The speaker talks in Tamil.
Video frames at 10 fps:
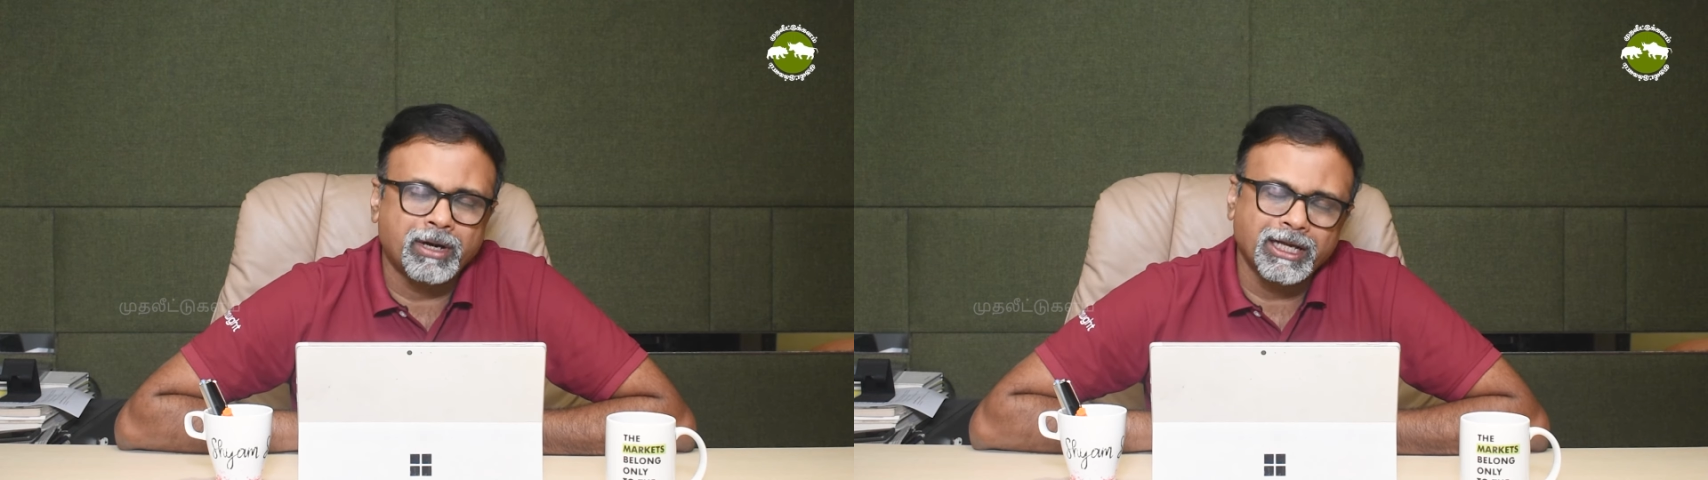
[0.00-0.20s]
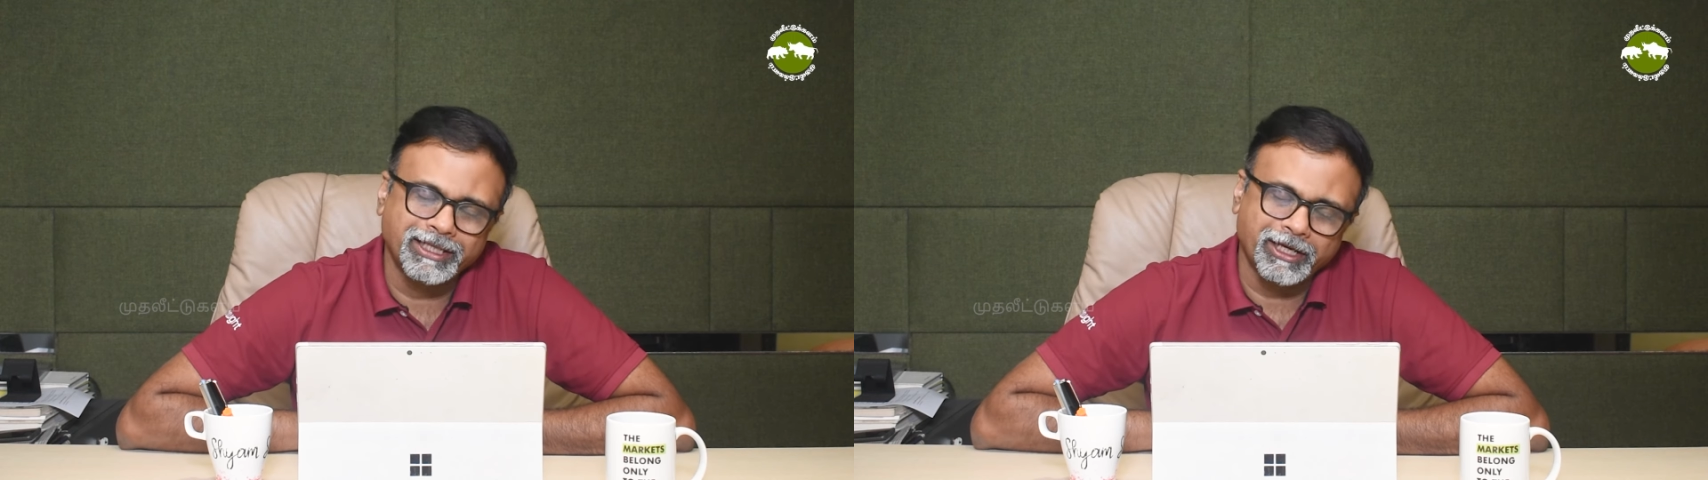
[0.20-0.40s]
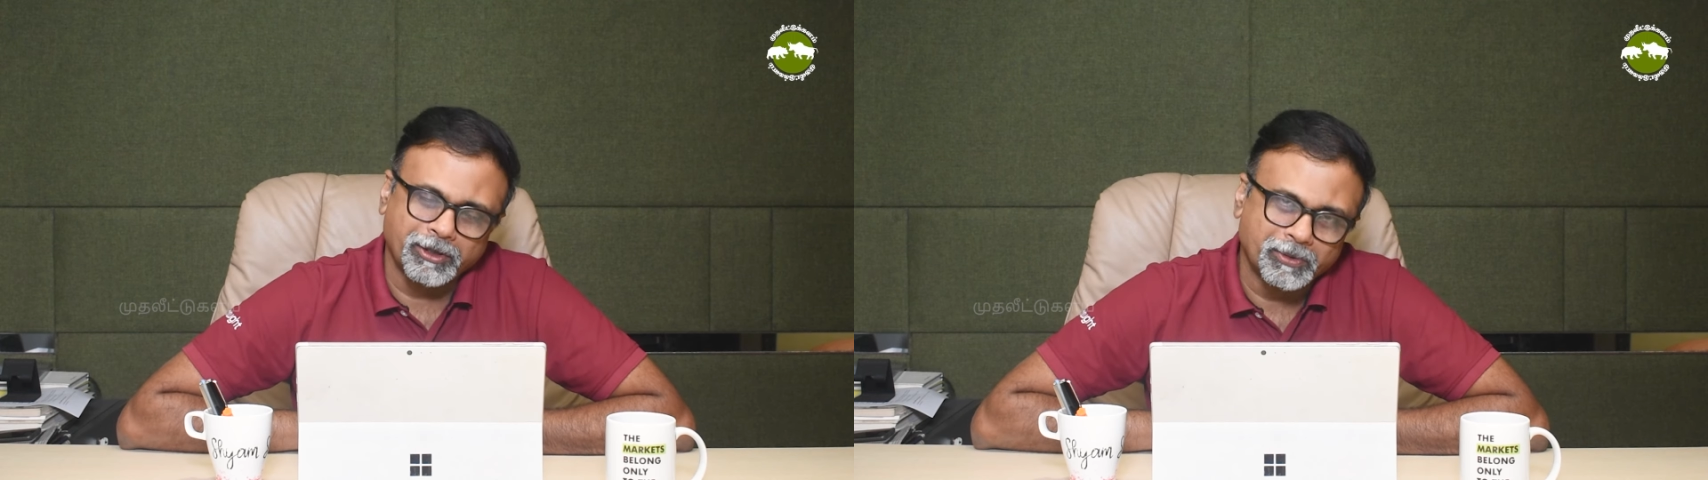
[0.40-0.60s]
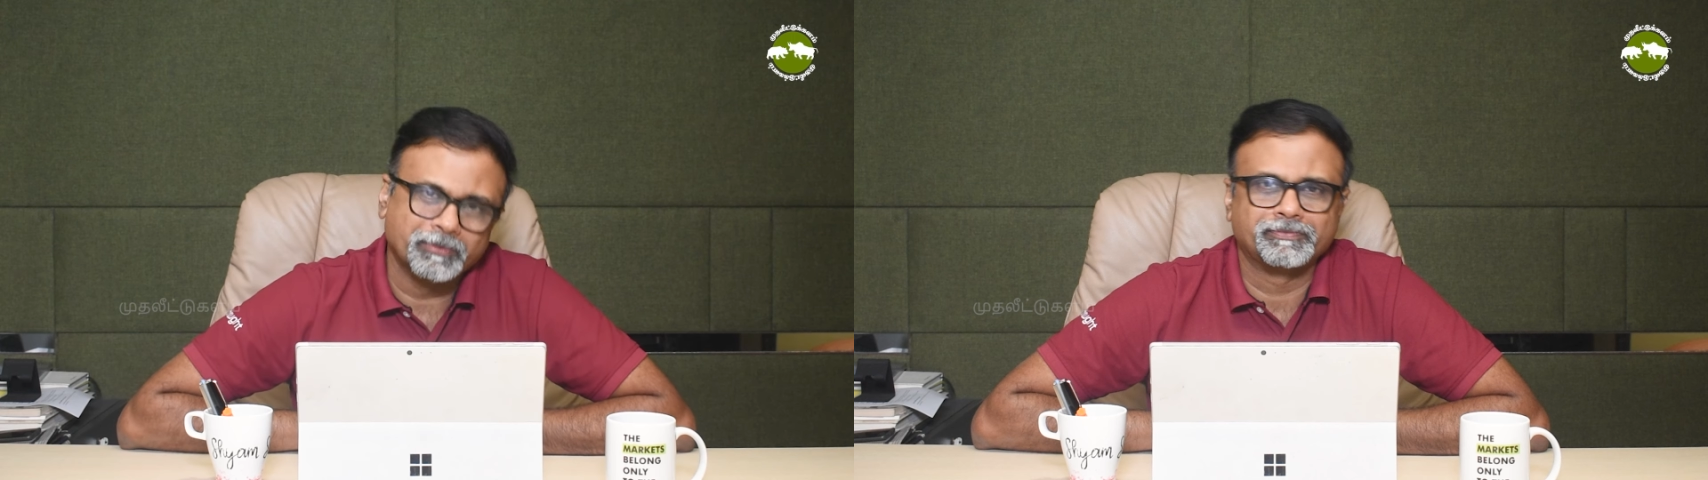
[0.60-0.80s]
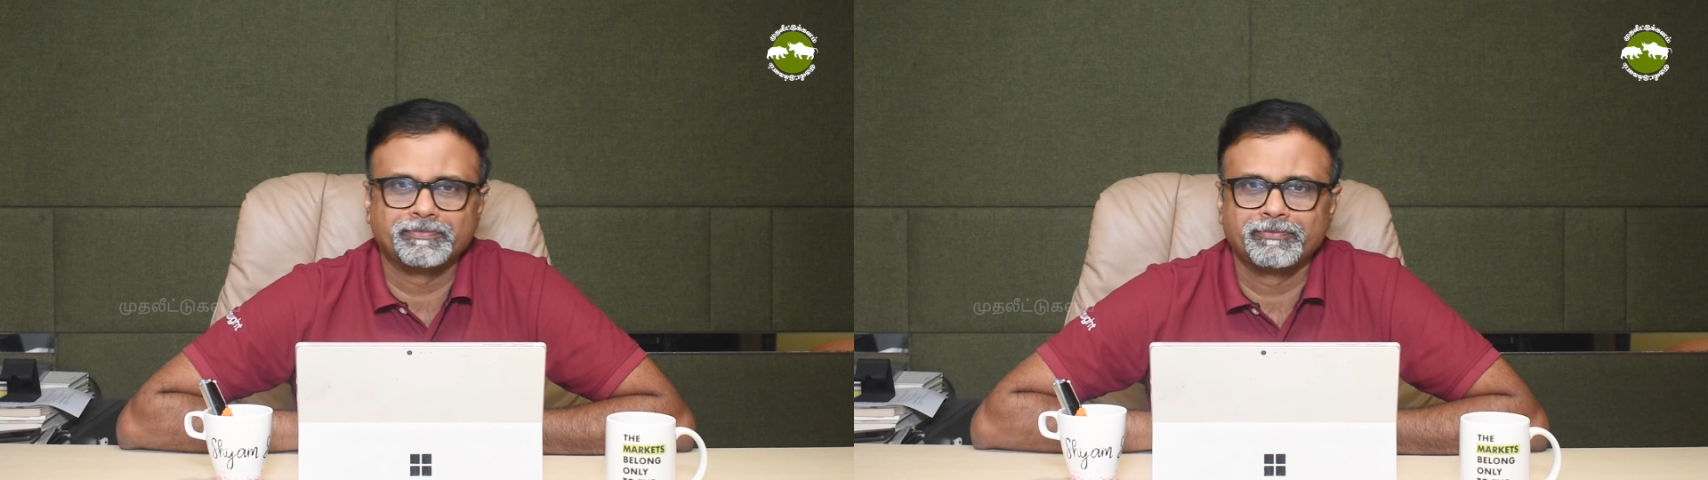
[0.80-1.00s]
மாற்றிக்கணும்
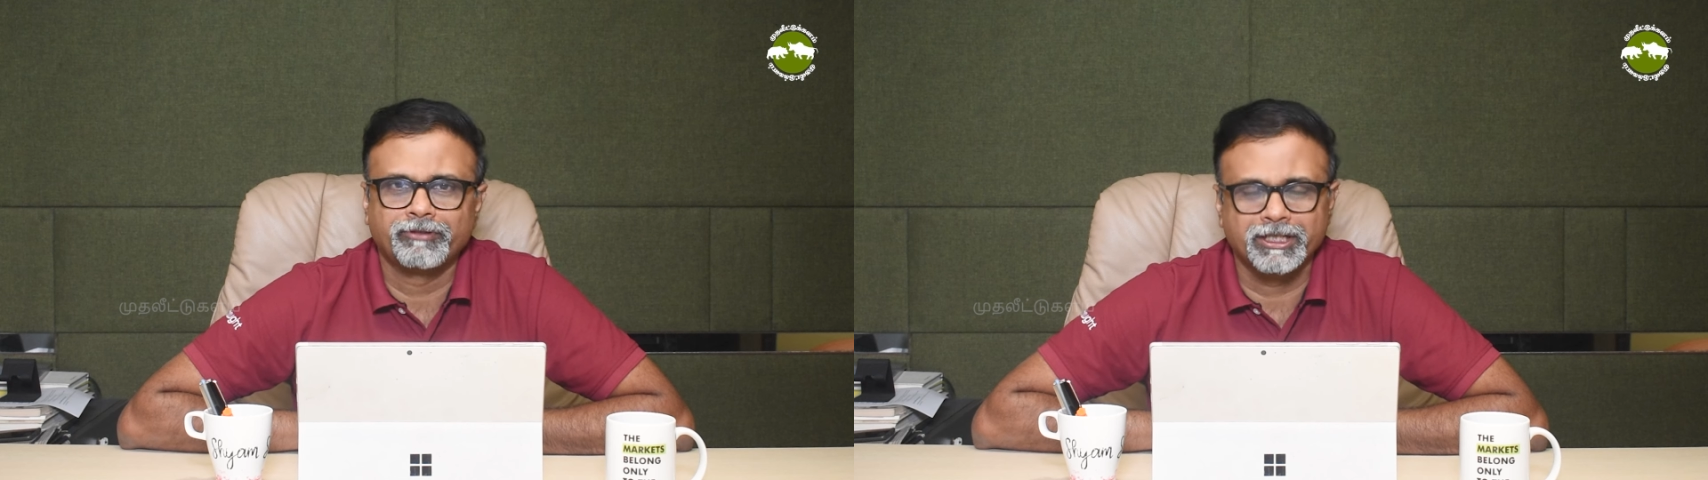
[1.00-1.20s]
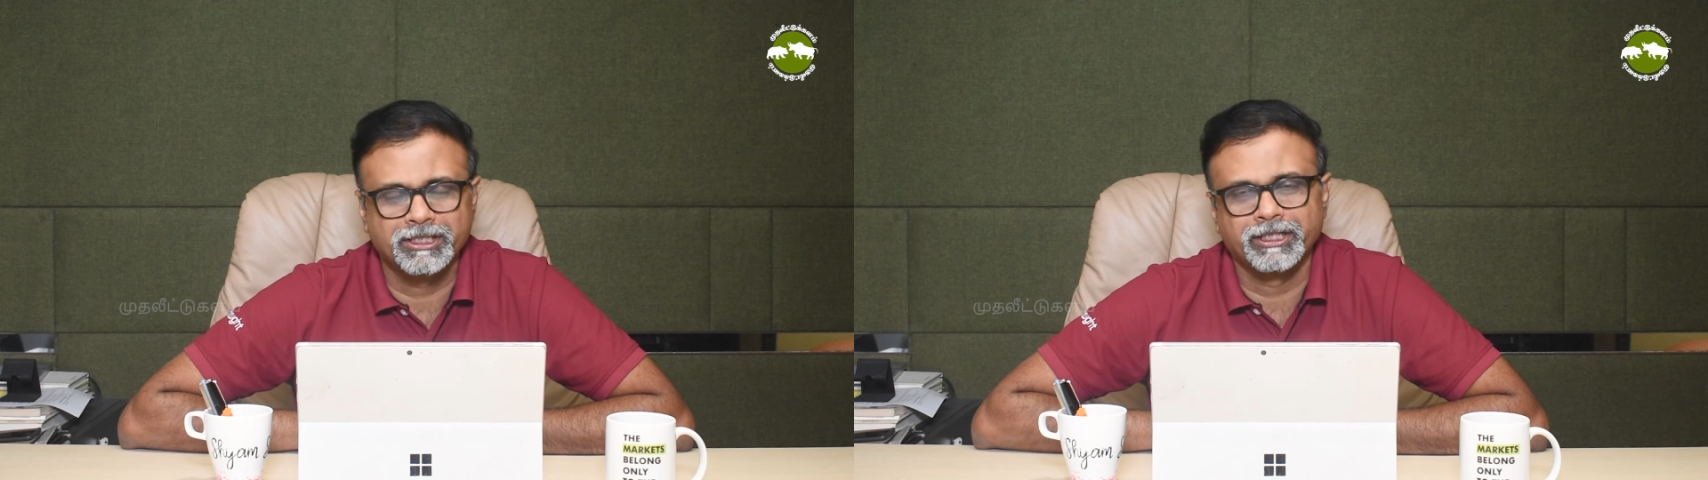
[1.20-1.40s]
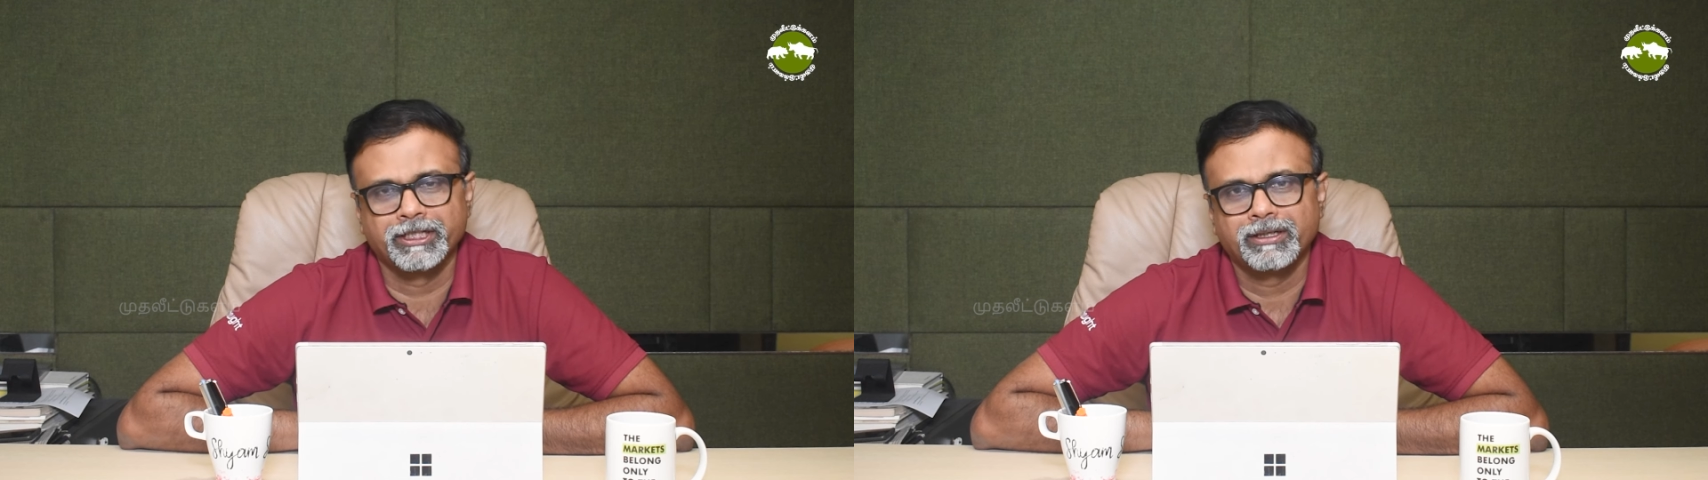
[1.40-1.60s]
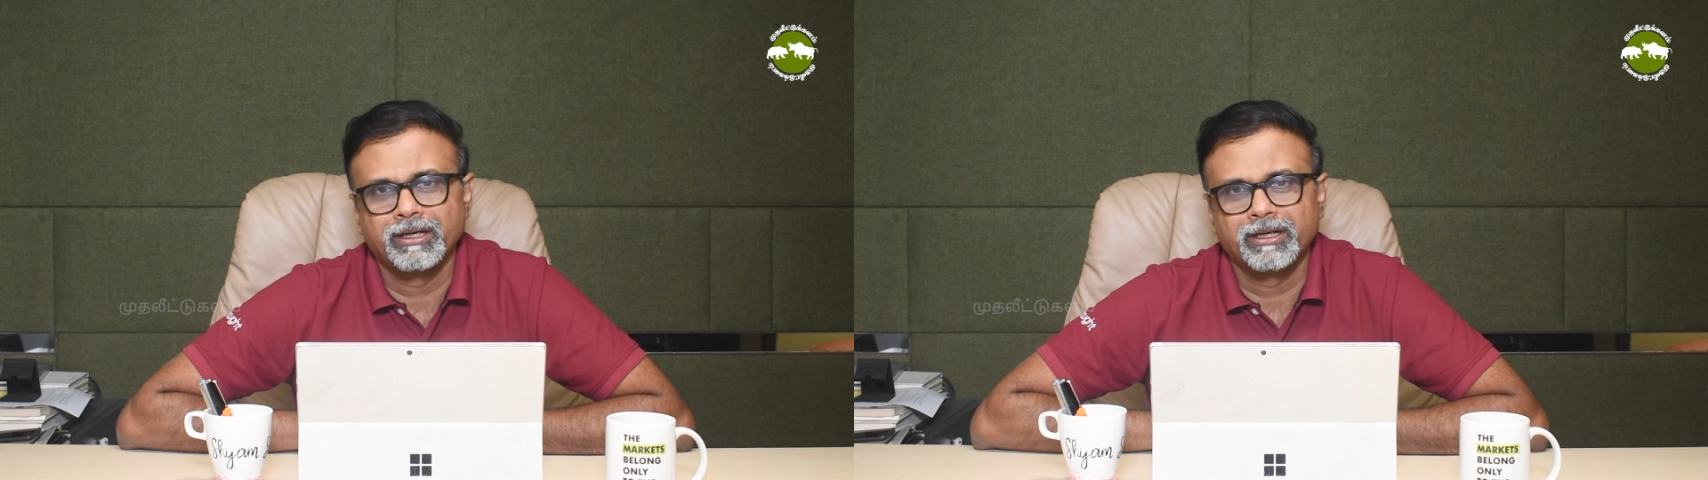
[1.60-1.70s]
ஃபஸ்ட்டு